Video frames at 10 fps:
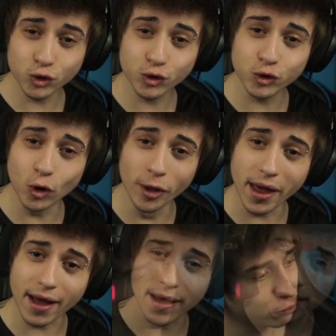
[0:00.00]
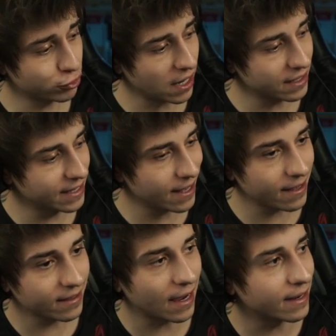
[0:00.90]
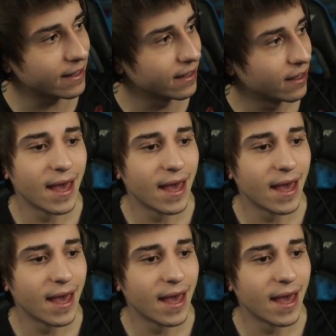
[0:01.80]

Sona. Güzel yine yani